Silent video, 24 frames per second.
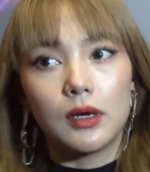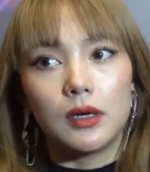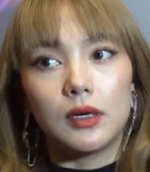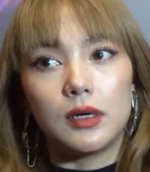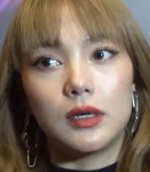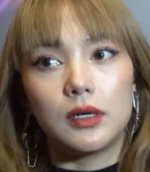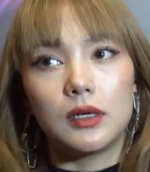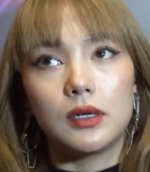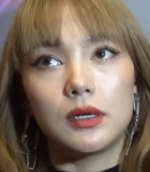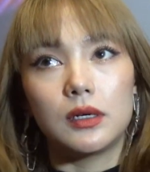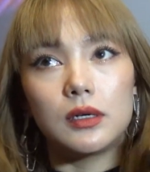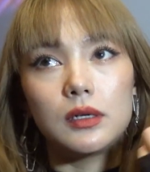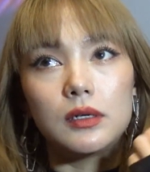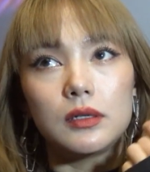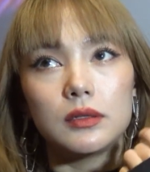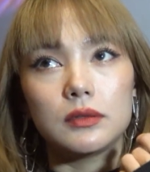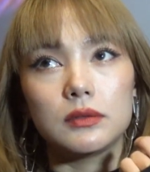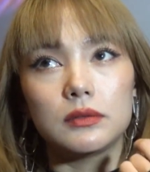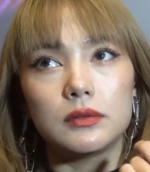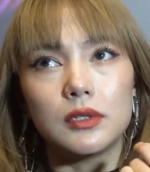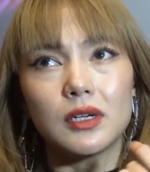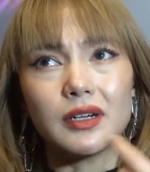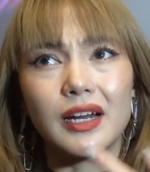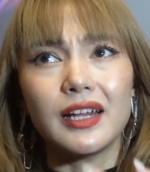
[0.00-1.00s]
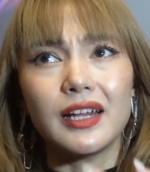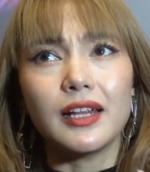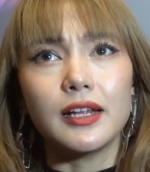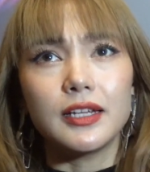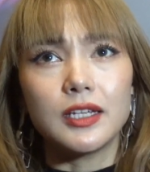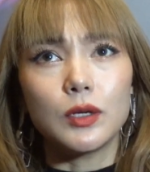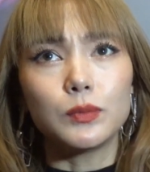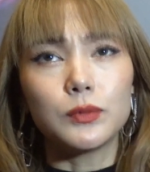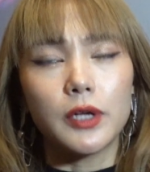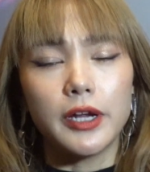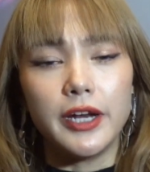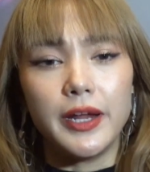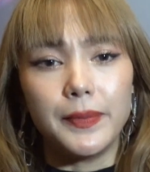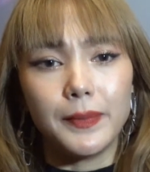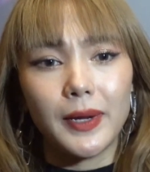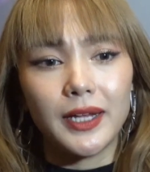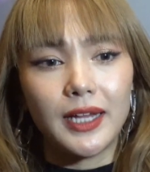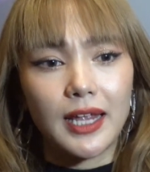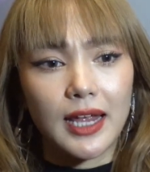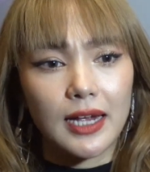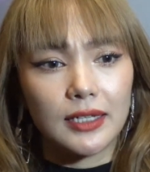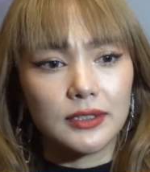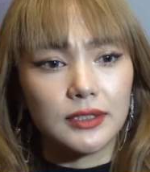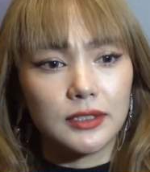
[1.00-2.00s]
Ờ, thực ra là trong thời điểm này
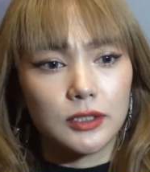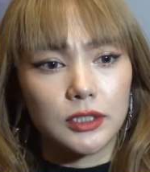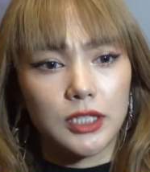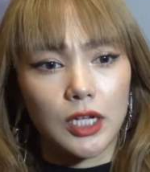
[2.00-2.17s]
thì hàng